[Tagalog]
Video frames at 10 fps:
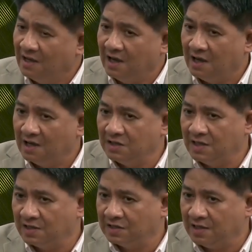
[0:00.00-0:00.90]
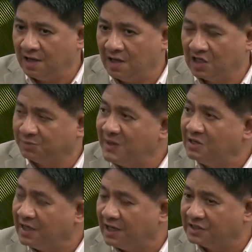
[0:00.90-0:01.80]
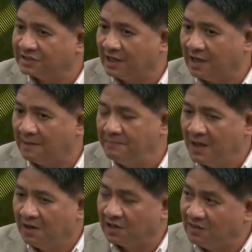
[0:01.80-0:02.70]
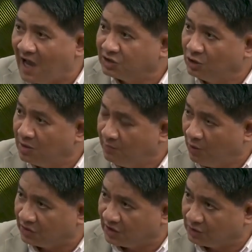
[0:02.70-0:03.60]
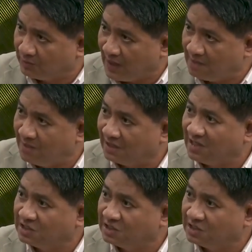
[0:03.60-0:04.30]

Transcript: uh, that uh, experience uh, reduction of water supply by at oh.